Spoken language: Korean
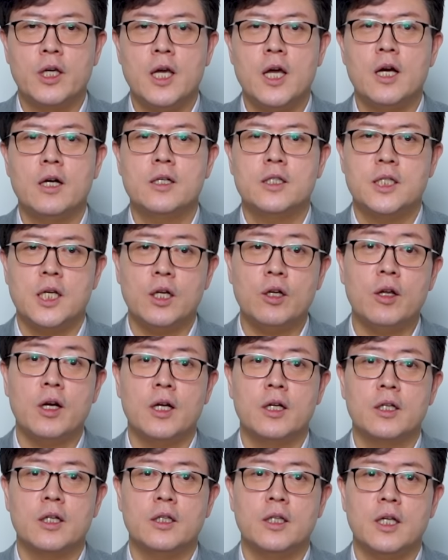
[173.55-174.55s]
계약을
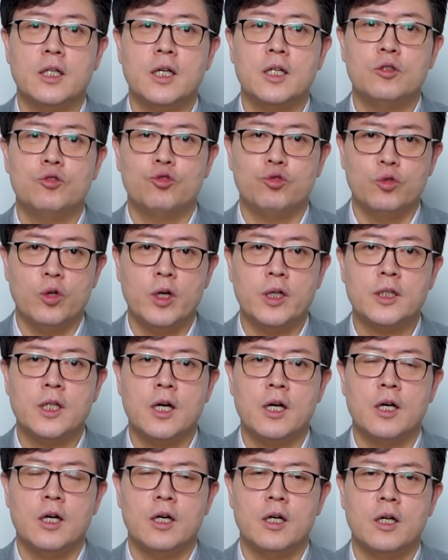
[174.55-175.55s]
체결하는 게 대단히
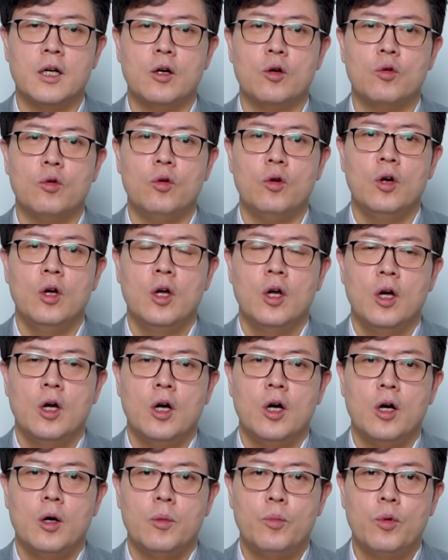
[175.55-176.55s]
중요하다라고
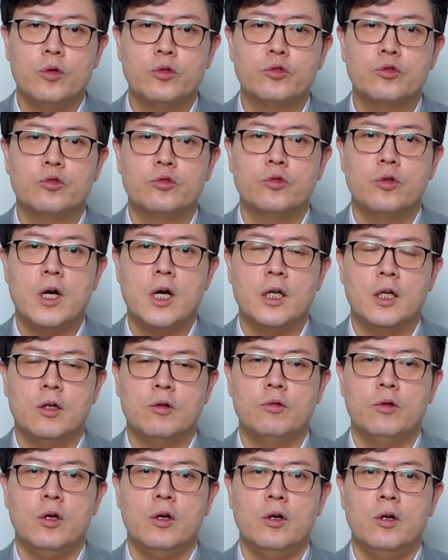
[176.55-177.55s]
볼 수가
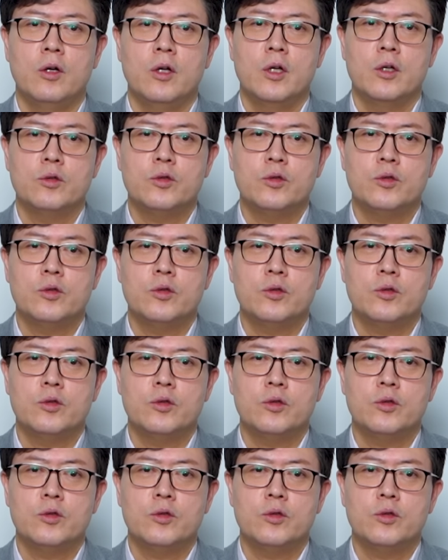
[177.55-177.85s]
있고요.